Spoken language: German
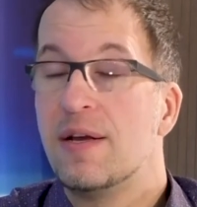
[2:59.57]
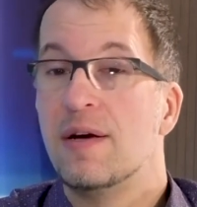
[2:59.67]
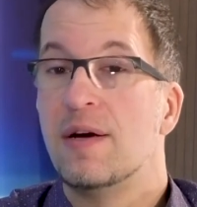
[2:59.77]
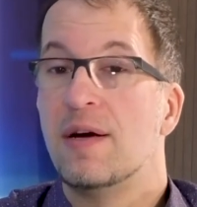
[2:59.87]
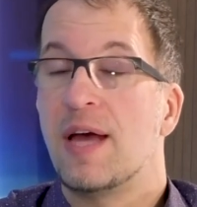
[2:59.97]

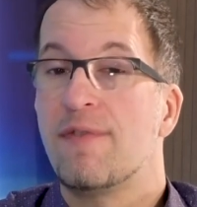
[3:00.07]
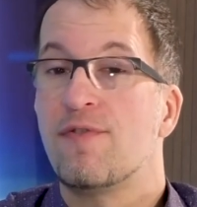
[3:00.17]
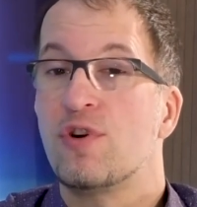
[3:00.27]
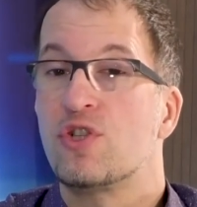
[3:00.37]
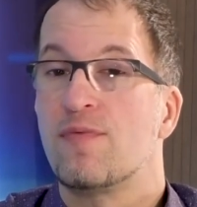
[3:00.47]
äh,
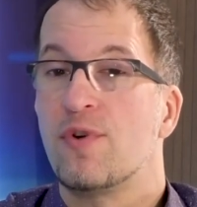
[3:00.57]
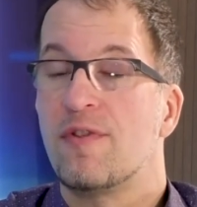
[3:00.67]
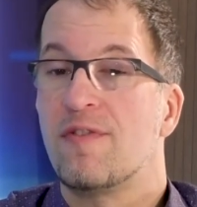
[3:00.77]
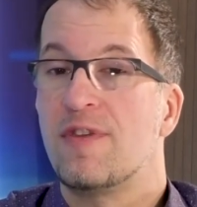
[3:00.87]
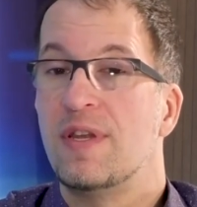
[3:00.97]
erforscht
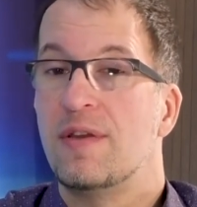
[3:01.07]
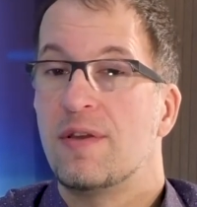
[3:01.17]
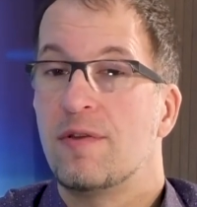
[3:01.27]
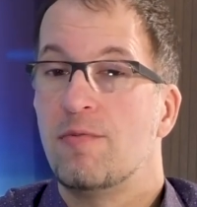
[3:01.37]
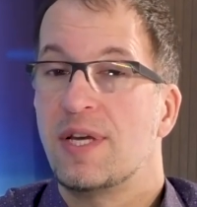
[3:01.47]
worden
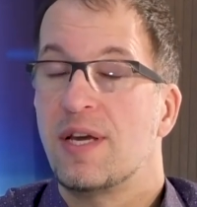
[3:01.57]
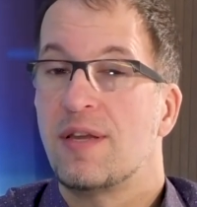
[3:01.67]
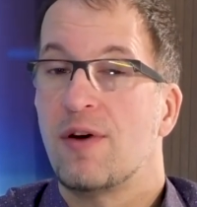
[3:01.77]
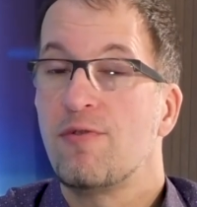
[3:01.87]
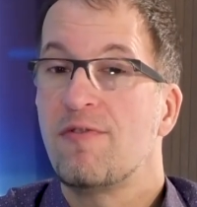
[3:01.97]
sind über
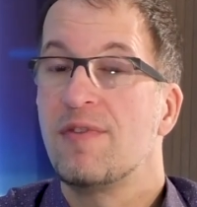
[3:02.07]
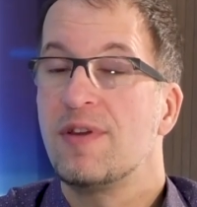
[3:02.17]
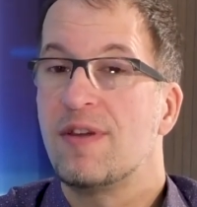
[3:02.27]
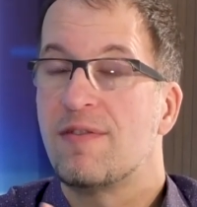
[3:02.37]
Jahrtausende,